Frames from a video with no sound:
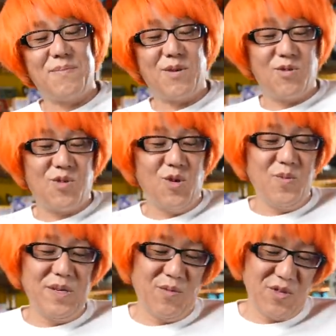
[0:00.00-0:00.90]
やっぱこう興
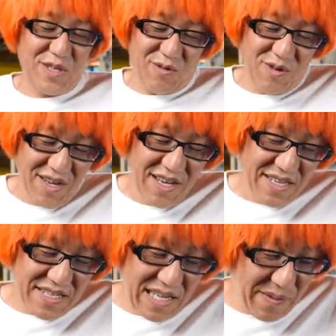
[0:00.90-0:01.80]
味を持ってこう
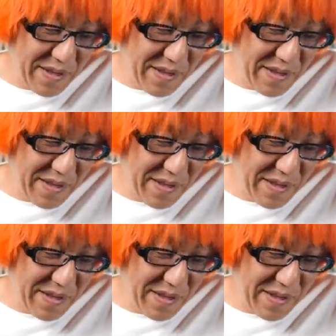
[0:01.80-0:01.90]
調